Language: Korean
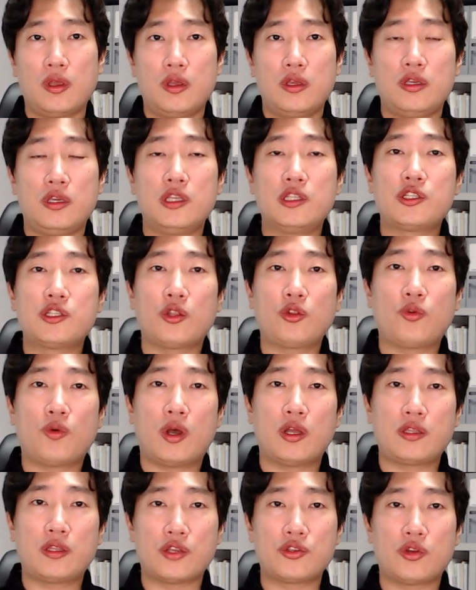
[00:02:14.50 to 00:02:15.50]
인천과
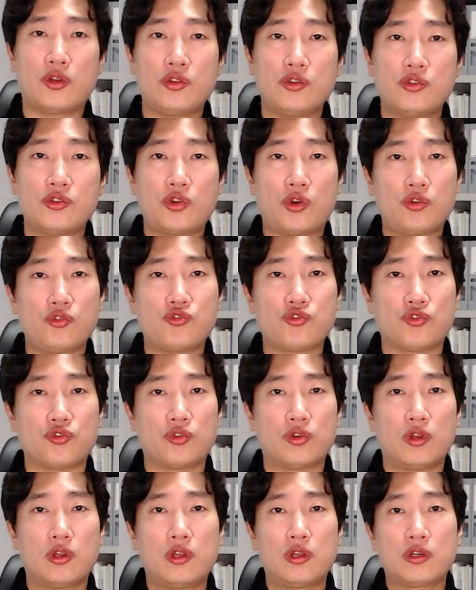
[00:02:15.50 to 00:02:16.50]
대전, 청주,
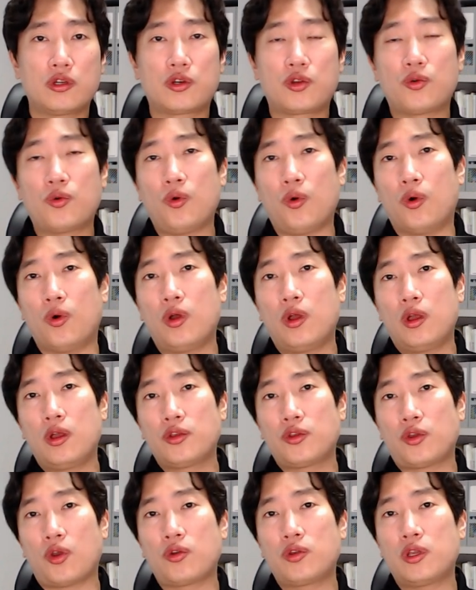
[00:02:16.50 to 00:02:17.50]
그리고
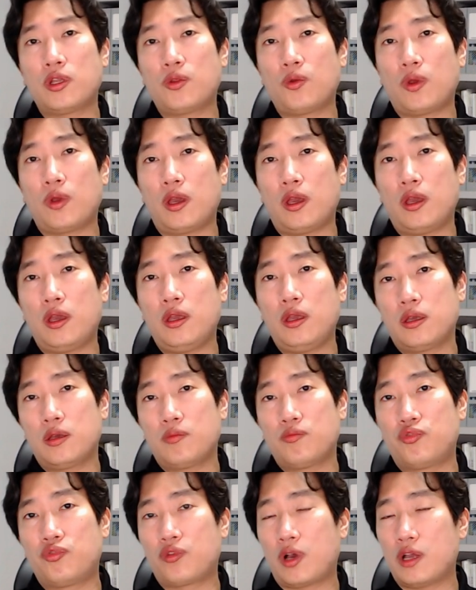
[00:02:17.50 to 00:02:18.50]
경기도의
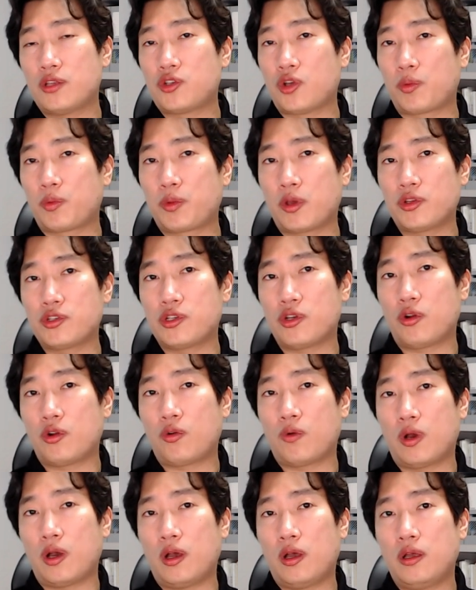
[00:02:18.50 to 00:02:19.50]
북한
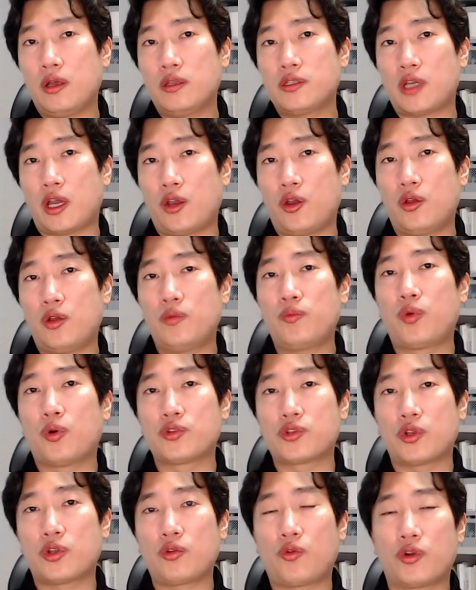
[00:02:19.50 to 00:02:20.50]
접경지역과
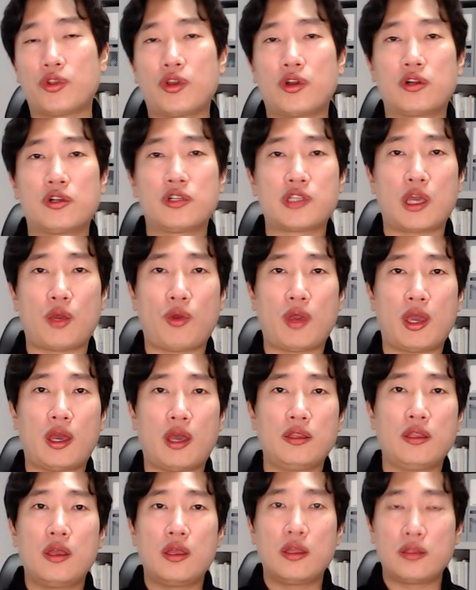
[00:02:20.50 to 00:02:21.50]
자연보전권역을 제외한
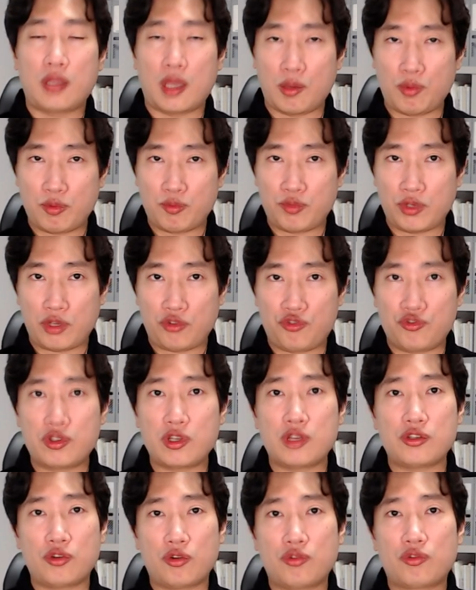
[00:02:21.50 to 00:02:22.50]
대부분이
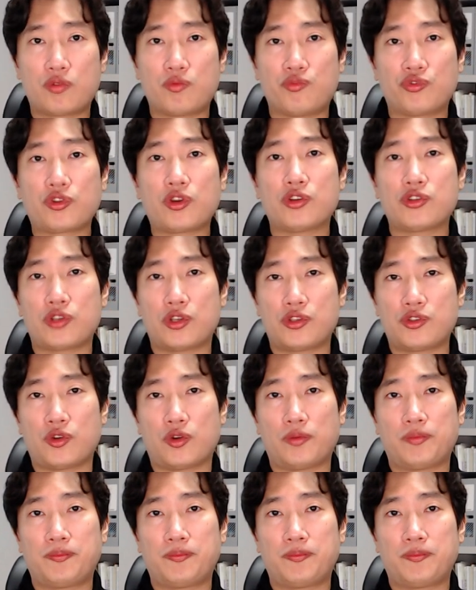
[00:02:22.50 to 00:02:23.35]
규제지역으로 묶였었죠.